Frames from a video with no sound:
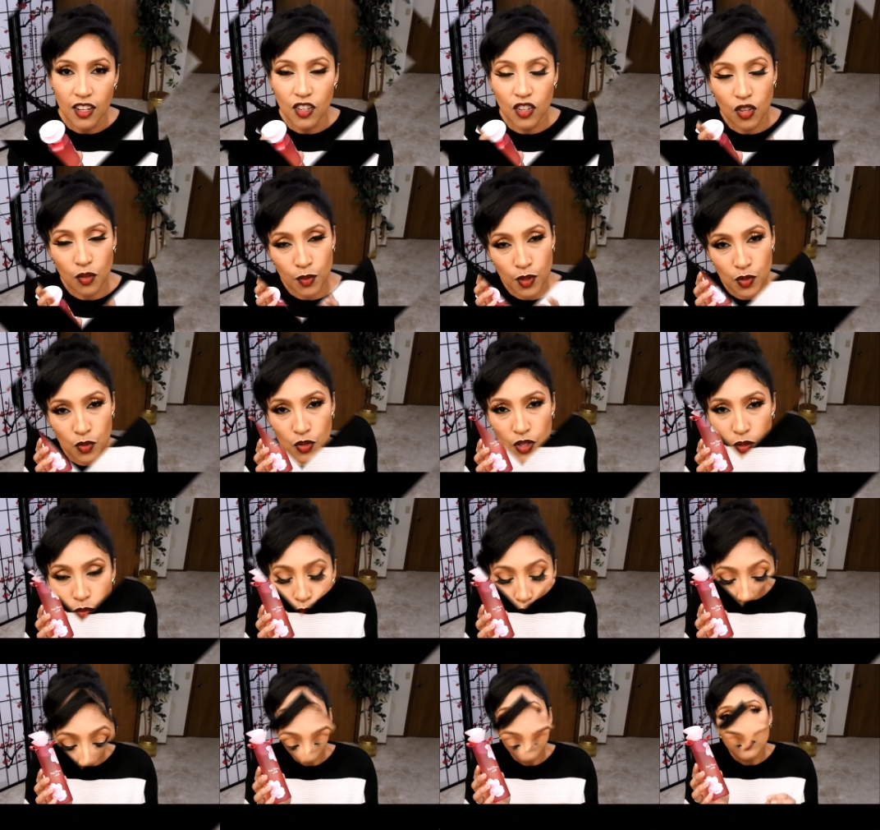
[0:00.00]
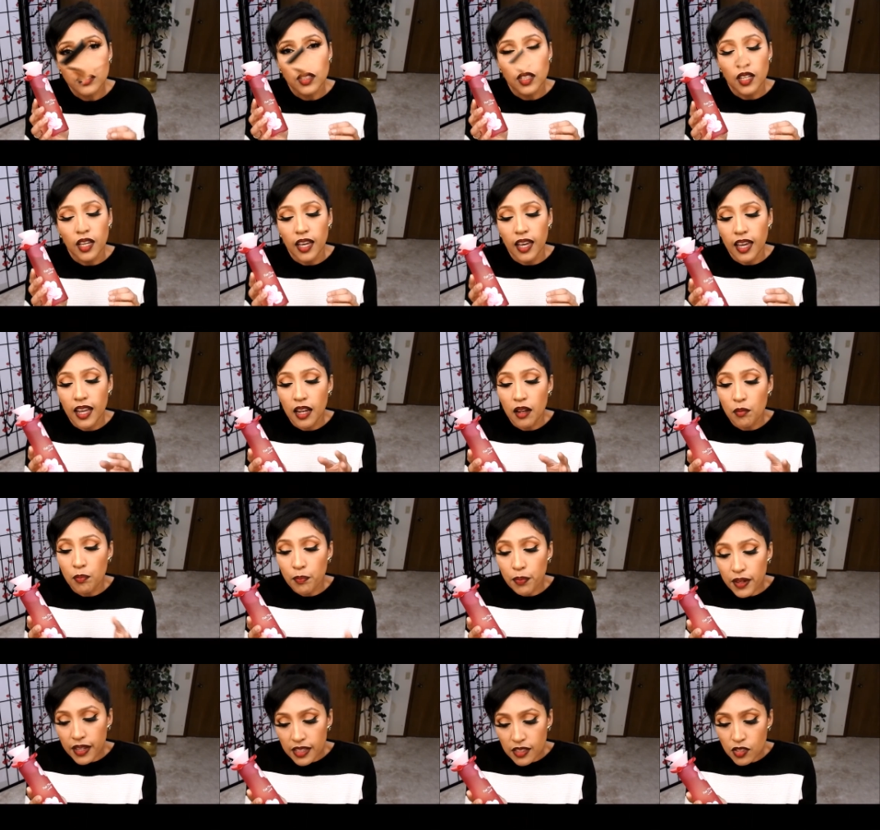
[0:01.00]
No me dura Pero, El
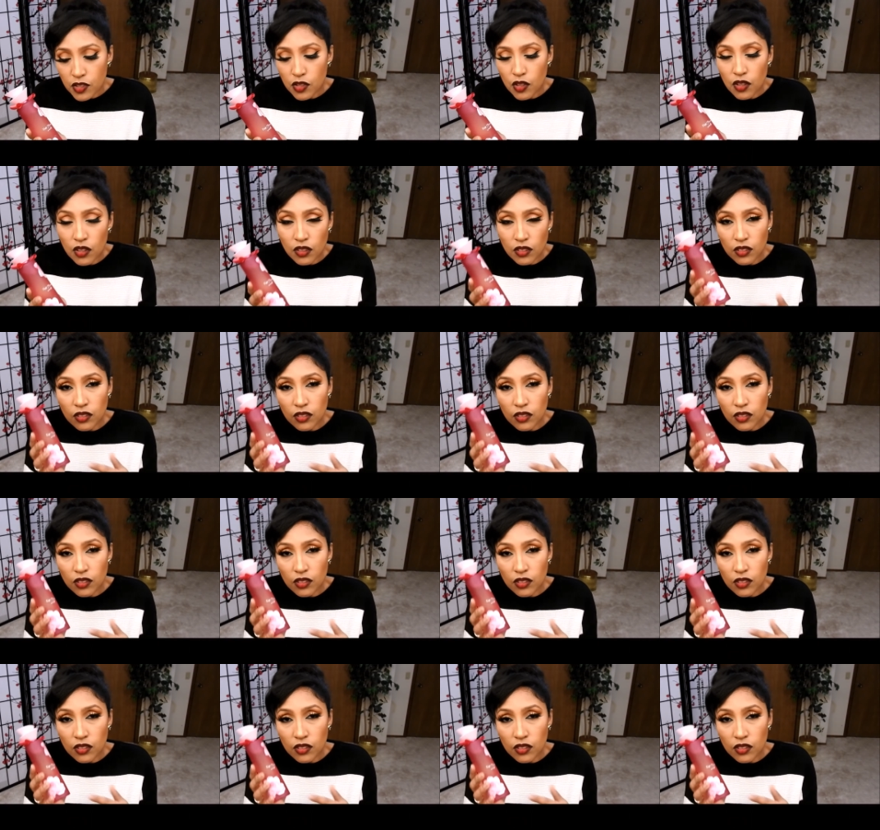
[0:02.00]
precio